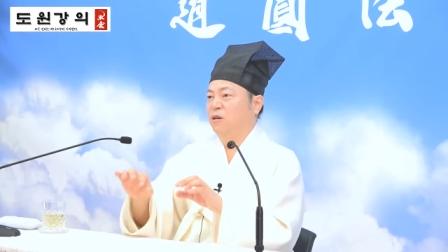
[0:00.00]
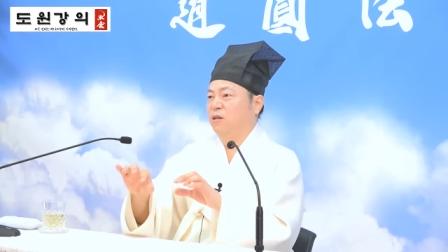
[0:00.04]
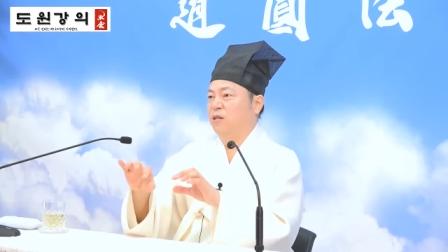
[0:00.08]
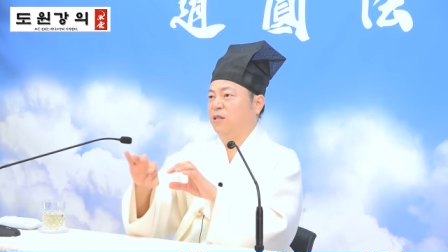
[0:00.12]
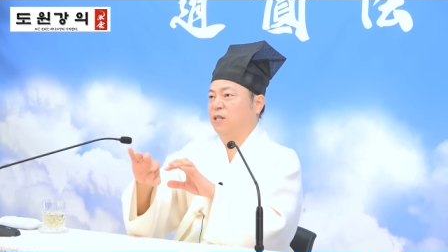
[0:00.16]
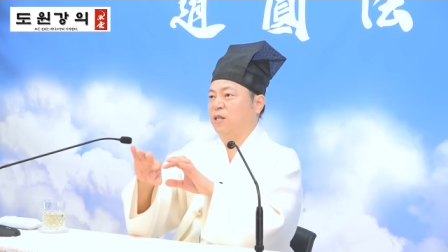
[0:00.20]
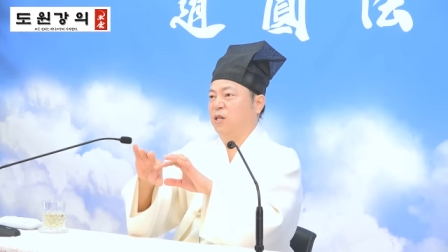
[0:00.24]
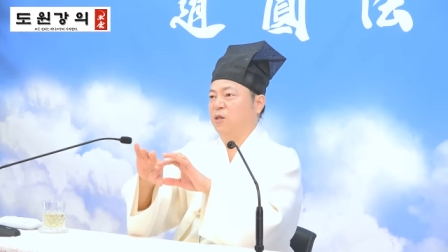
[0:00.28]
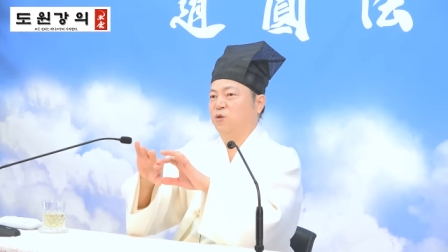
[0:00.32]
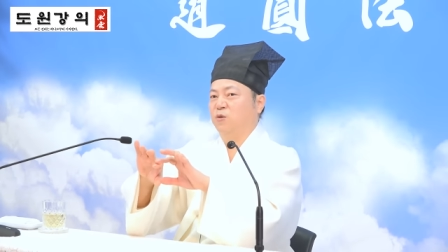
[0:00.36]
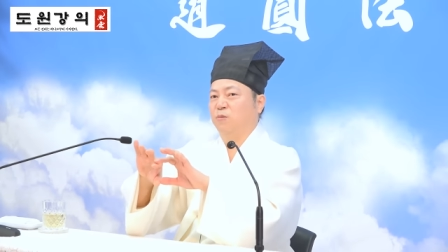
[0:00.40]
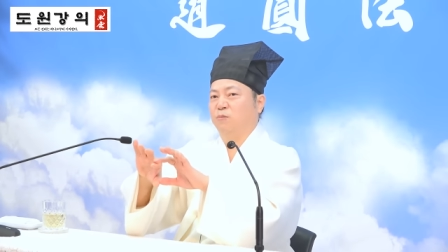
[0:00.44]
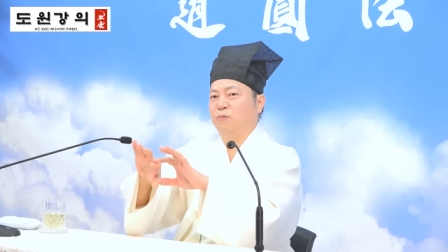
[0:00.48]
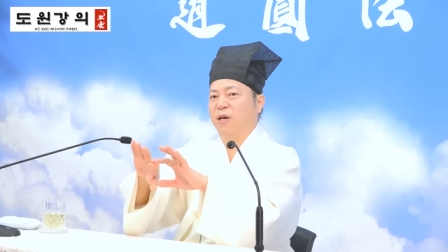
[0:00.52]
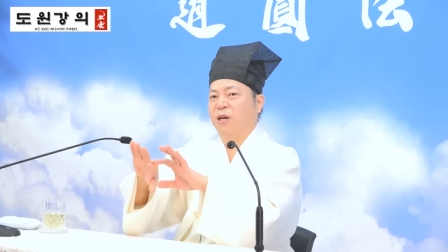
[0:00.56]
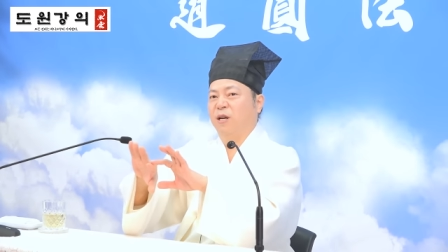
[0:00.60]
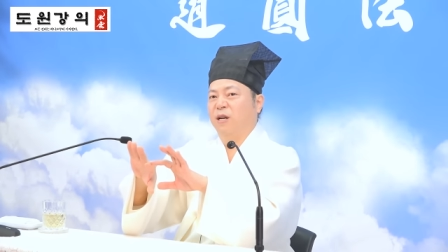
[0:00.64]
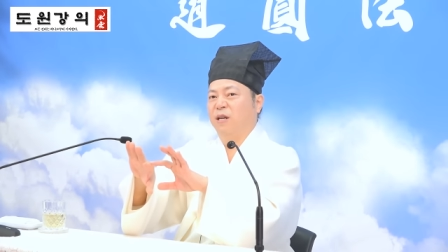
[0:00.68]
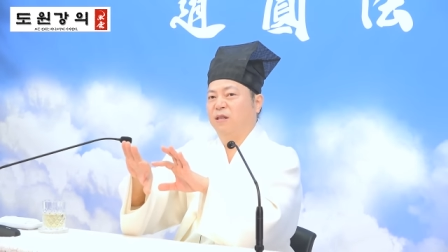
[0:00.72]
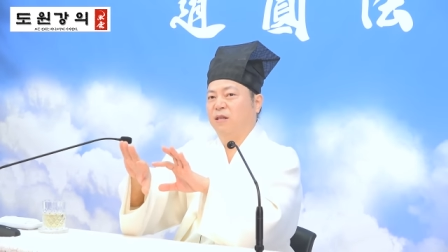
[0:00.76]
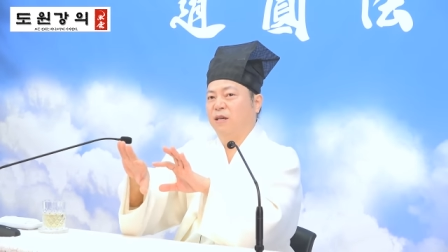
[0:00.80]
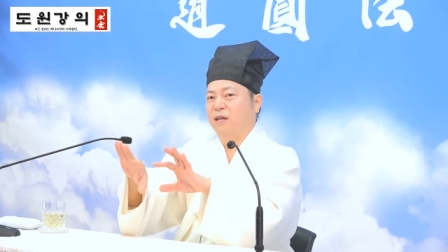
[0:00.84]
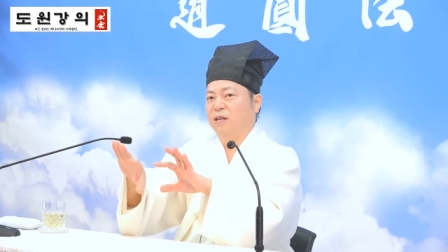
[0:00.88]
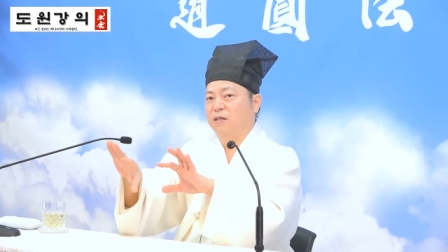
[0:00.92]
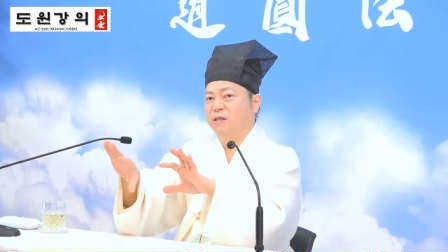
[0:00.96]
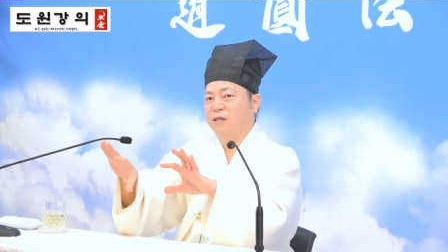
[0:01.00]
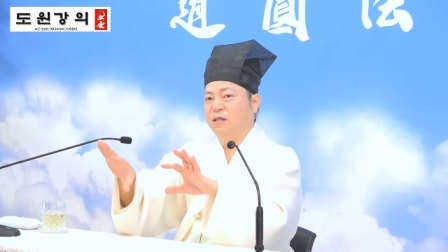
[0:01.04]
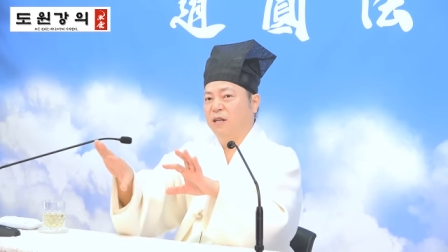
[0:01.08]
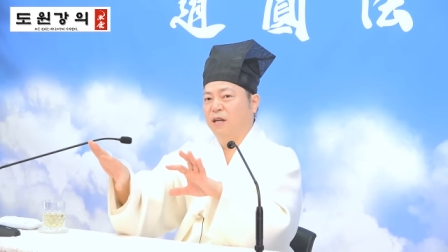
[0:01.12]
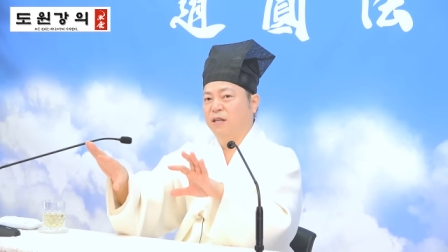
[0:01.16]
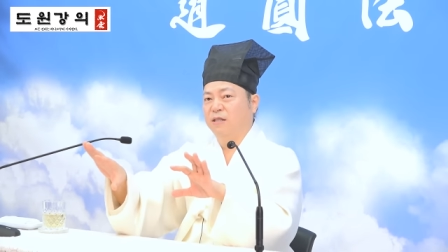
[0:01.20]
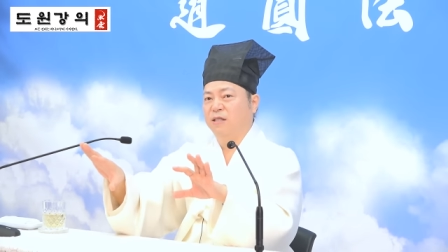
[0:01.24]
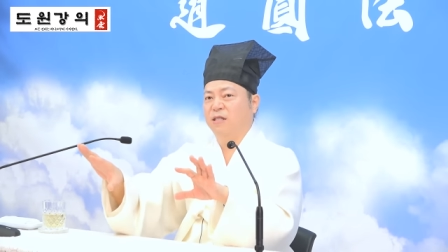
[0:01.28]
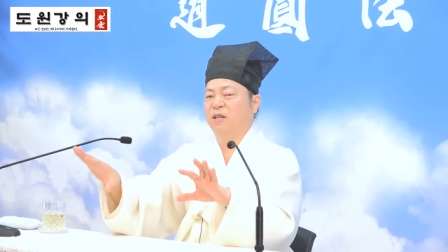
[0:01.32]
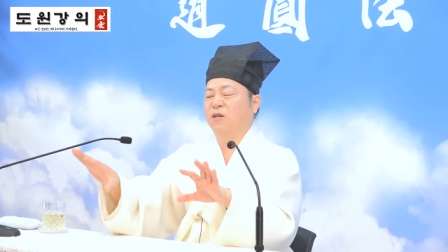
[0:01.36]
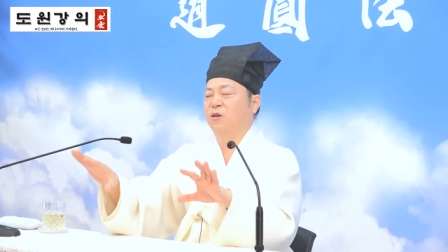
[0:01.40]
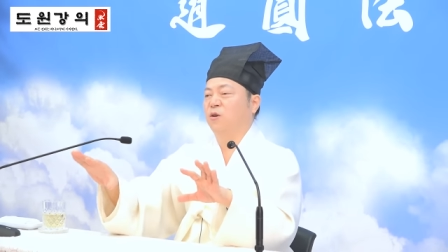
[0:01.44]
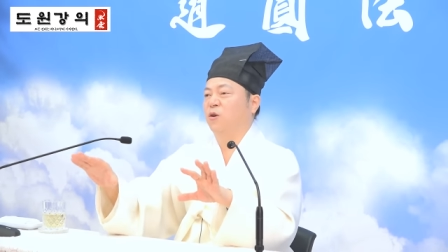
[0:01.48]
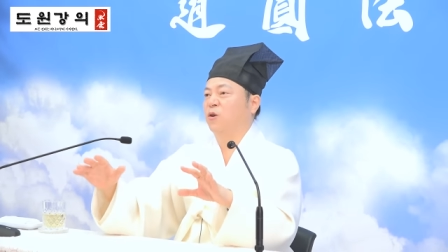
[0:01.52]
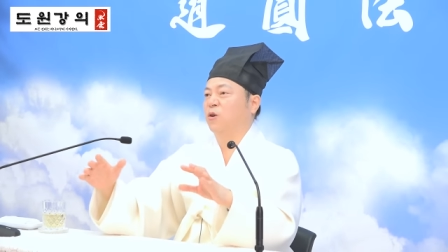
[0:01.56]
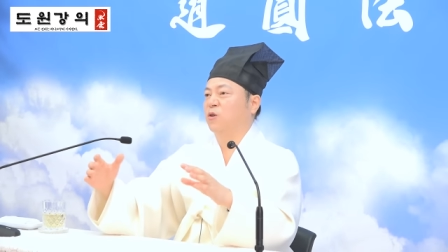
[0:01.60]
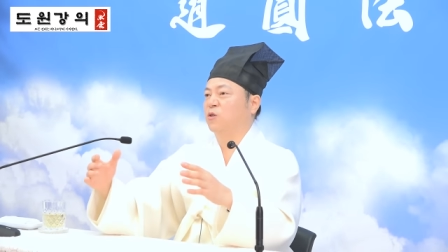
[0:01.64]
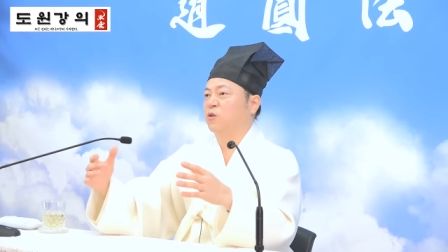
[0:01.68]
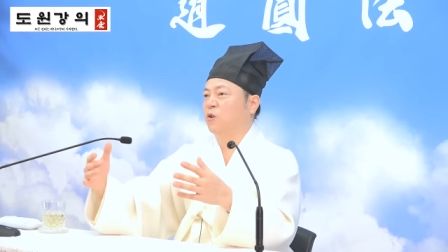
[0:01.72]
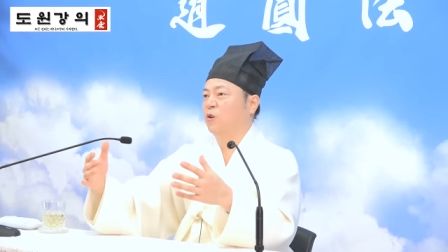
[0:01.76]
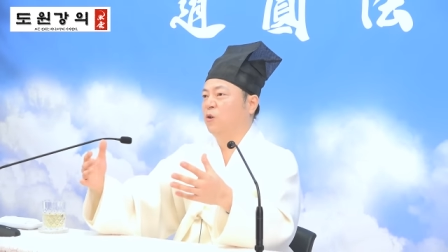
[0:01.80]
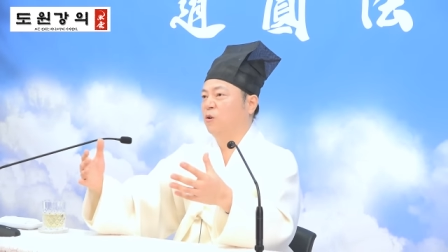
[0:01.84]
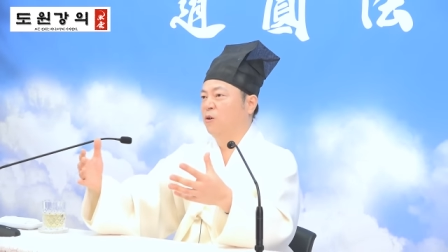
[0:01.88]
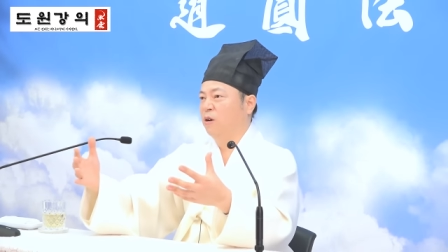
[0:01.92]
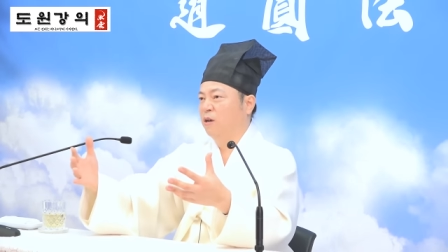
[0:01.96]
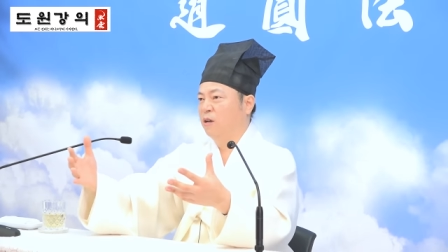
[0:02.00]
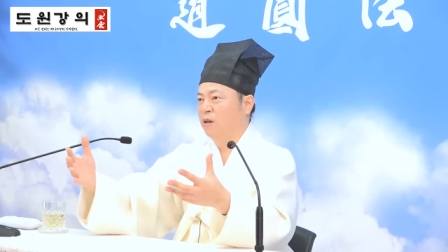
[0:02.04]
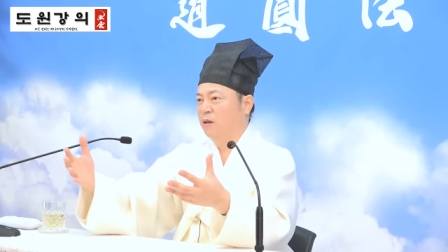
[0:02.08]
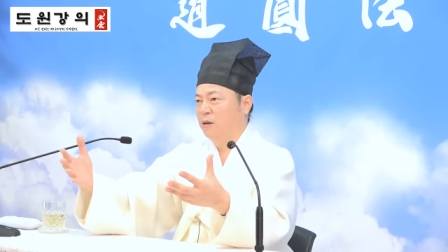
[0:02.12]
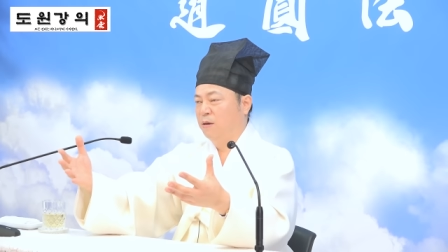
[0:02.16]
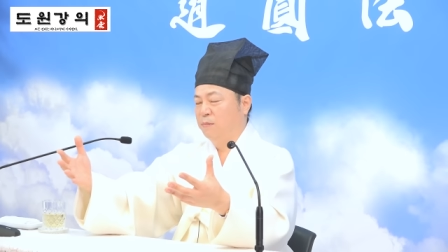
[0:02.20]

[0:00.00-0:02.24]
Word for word: 이렇게 좀 베란다를 살짝 열어서